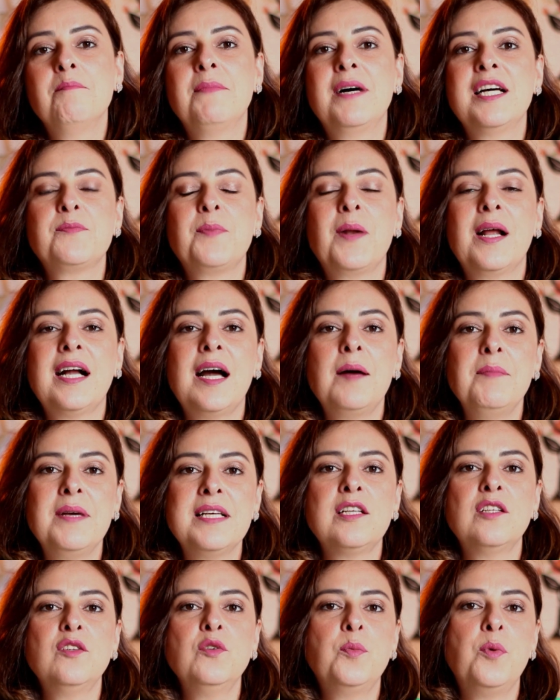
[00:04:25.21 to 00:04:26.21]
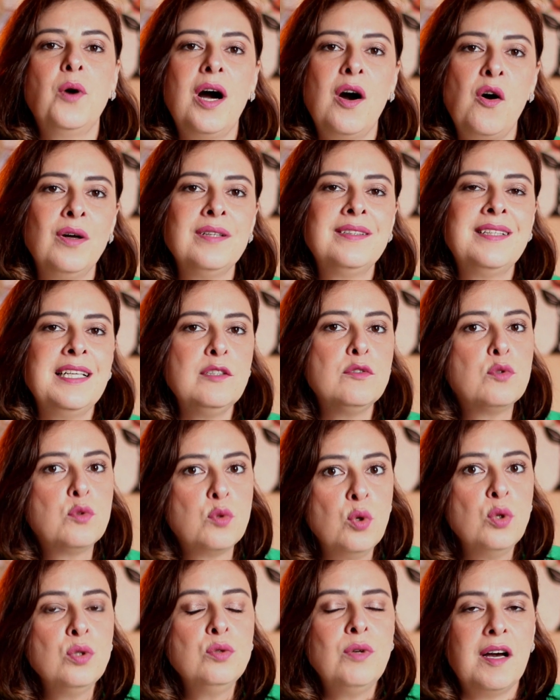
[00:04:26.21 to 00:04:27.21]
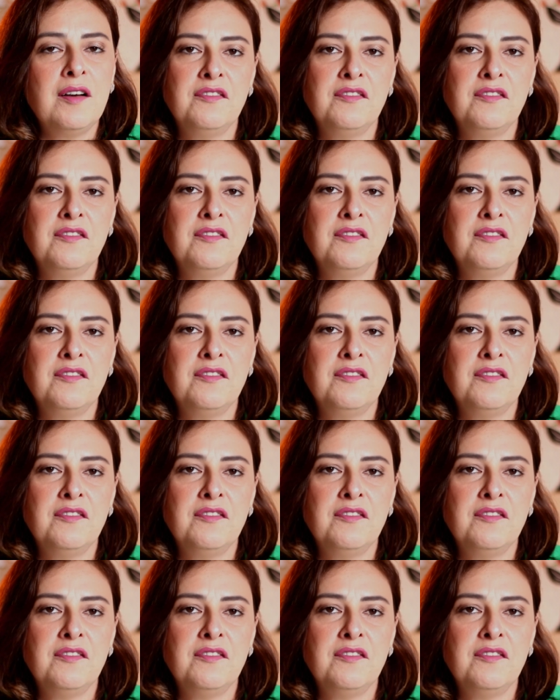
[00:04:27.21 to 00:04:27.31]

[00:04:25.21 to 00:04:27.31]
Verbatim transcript: Mas para a cabeça do Poirot tem tudo